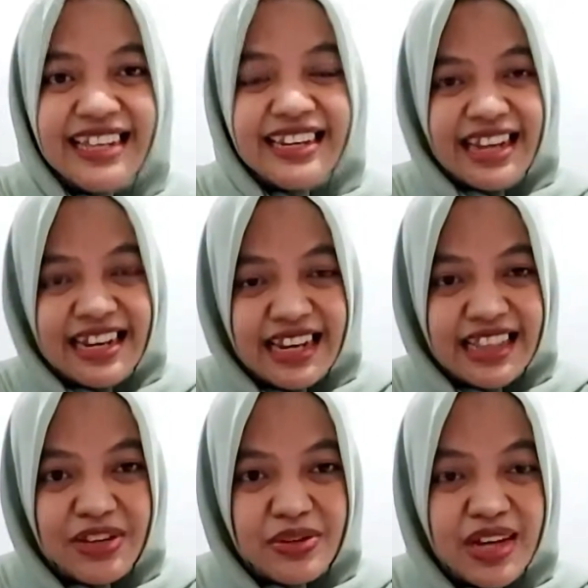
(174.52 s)
Dan nanti
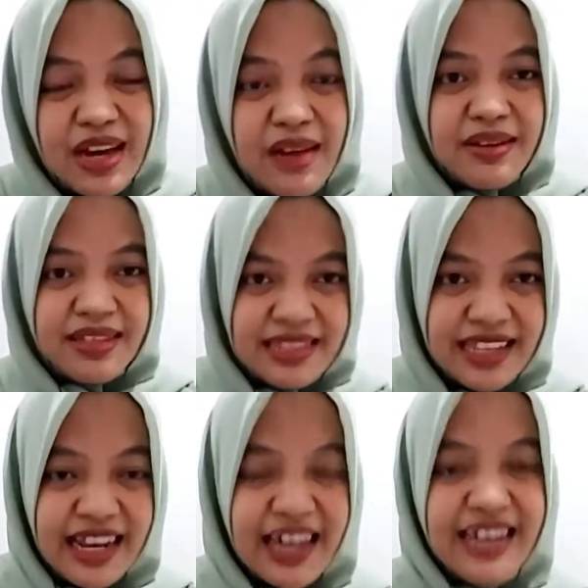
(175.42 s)
iya, juga
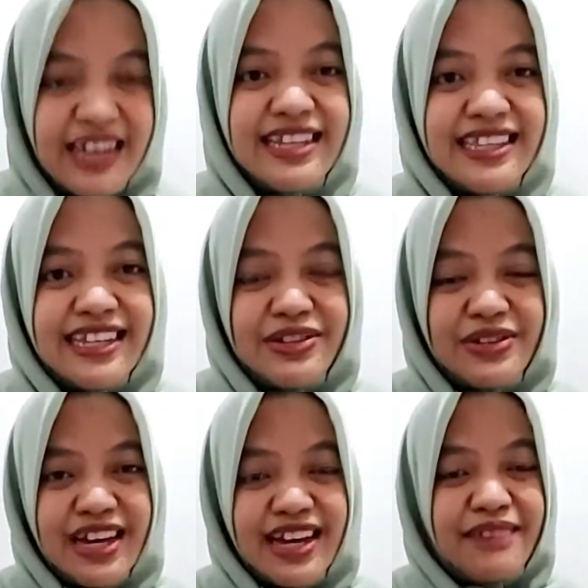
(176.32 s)
silakan saksikan
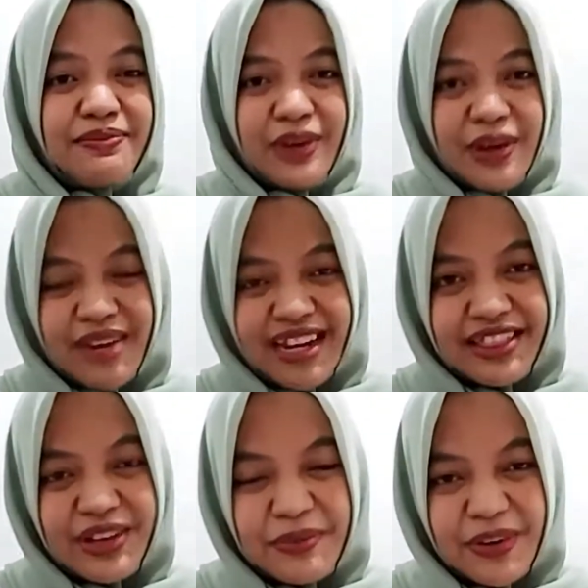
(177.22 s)
juga program dari Kata
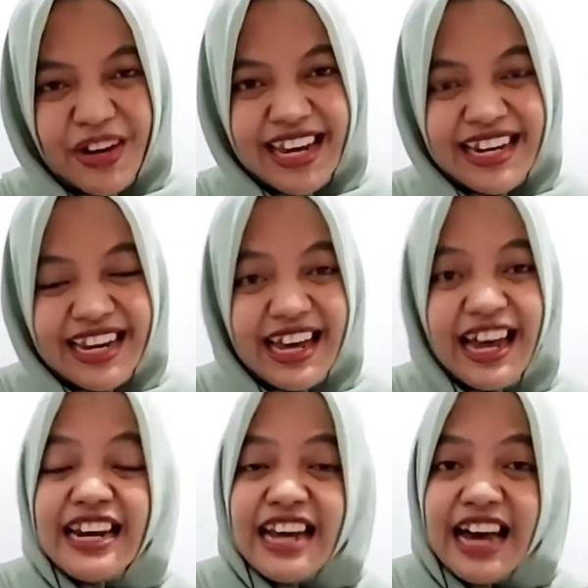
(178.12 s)
Pro lainnya
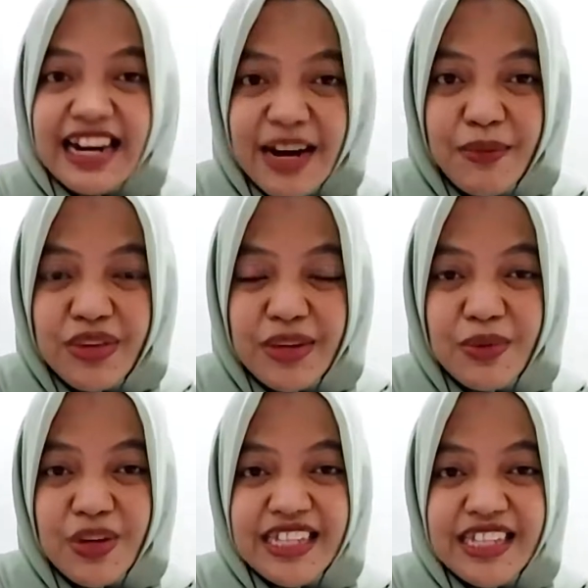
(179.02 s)
ada hari Rabu jam
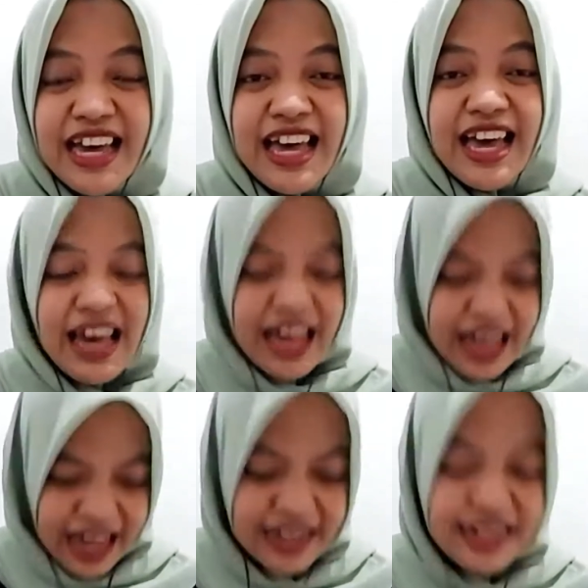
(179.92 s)
2 siang
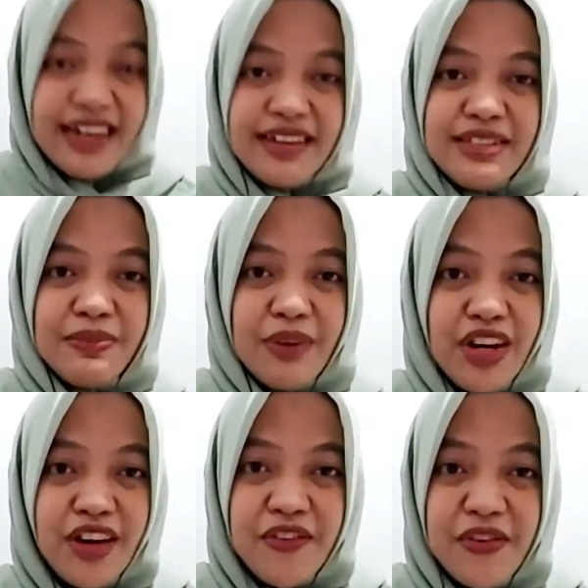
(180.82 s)
ada Product
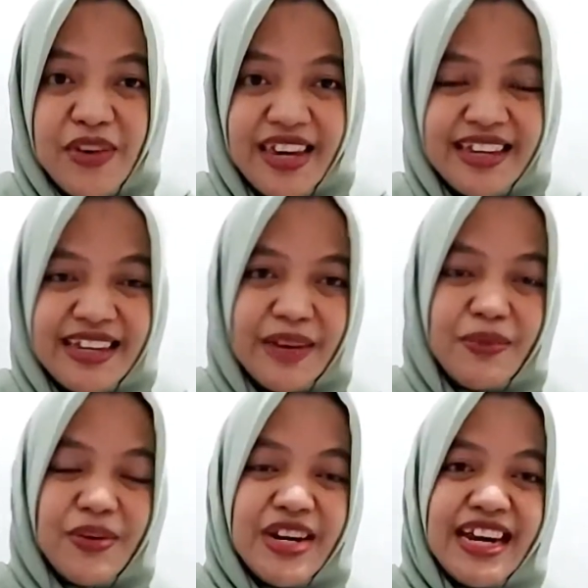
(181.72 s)
of the Week,
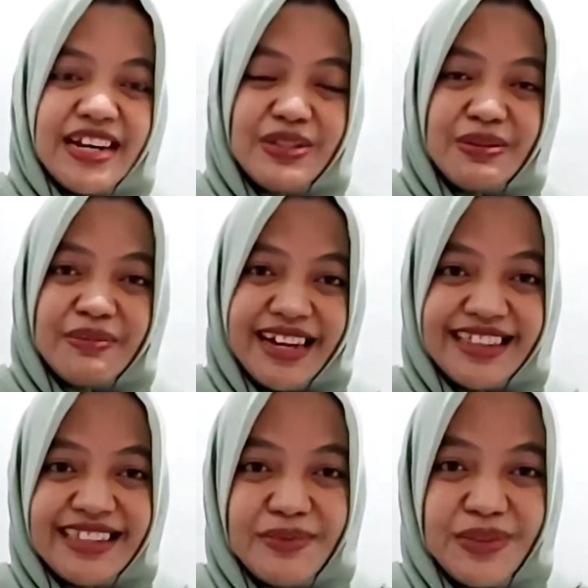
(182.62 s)
kemudian hari Jumat
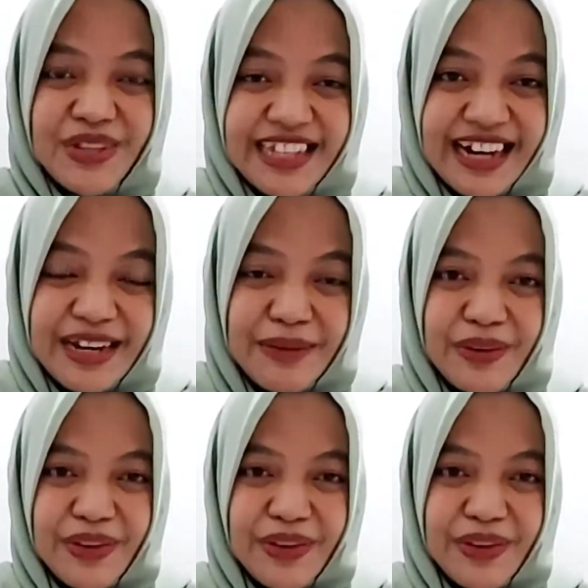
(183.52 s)
jam 2 siang ada Pro